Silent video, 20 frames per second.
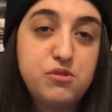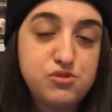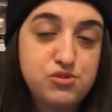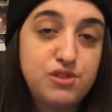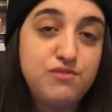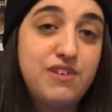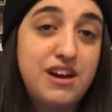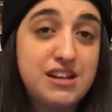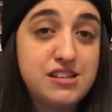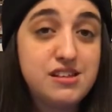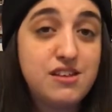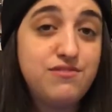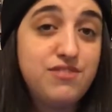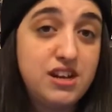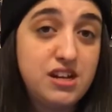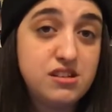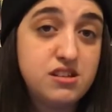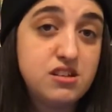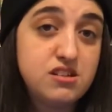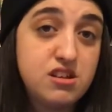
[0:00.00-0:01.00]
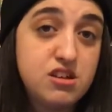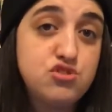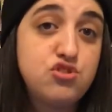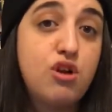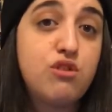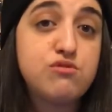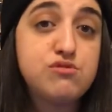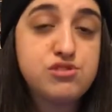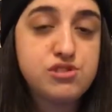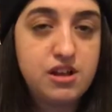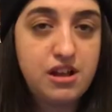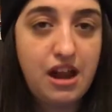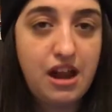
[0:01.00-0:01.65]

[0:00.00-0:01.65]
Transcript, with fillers: possui várias referências a jogos